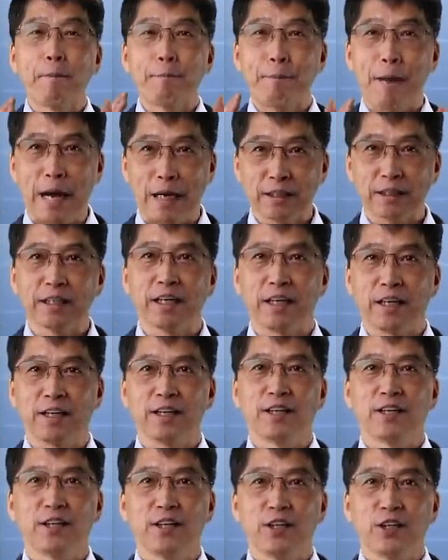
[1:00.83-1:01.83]
빠르게
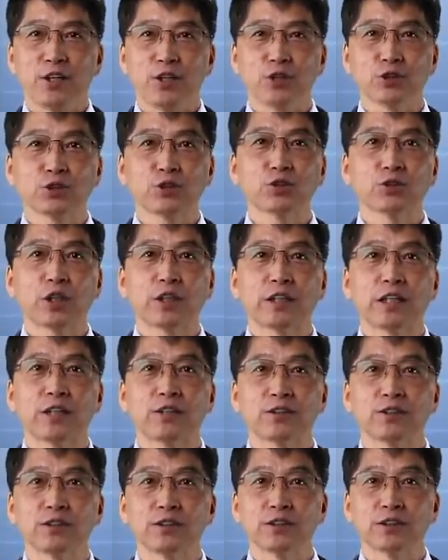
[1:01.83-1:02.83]

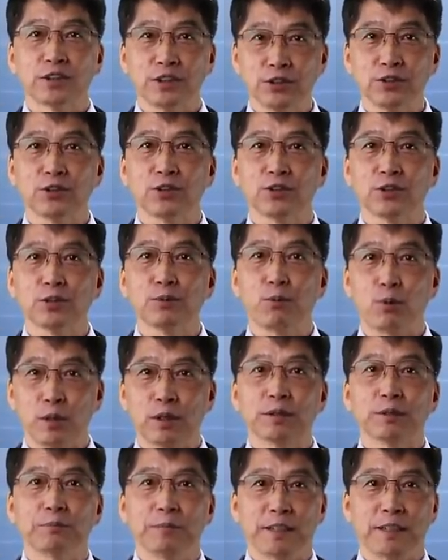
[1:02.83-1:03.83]
형성된다는 증거들을
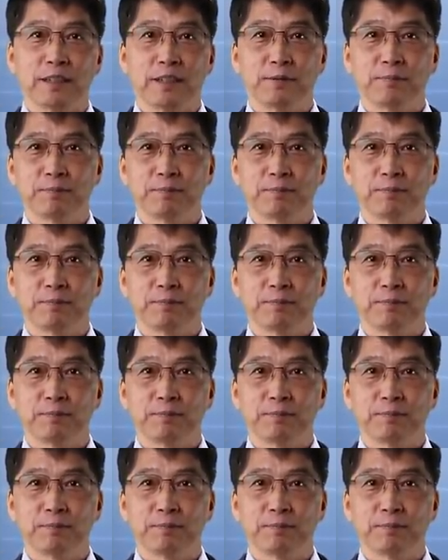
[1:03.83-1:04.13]
보았습니다.